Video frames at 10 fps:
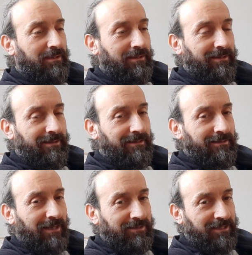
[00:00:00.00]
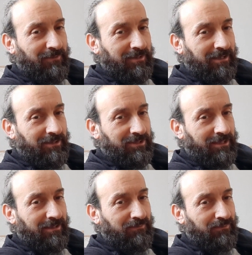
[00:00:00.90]
E, kendinize iyi bakın
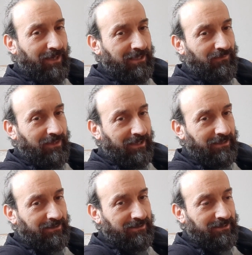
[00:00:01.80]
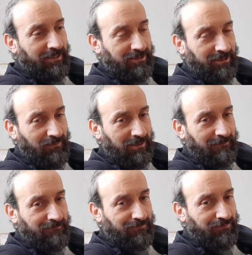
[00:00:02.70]
arkadaşlar. Beğeni ve like'larınızı esirgemeyin.
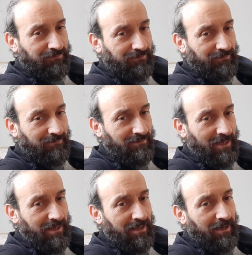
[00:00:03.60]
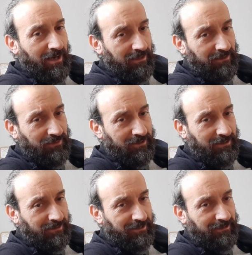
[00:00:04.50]
Kanalımız
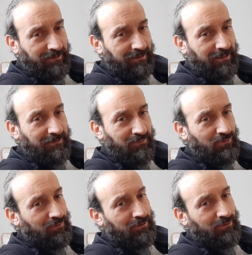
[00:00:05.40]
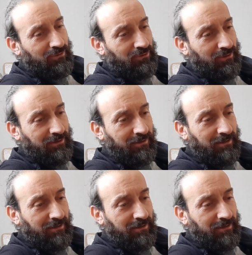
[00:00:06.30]
sizlerin destekleriyle büyüyor biliyorsunuz.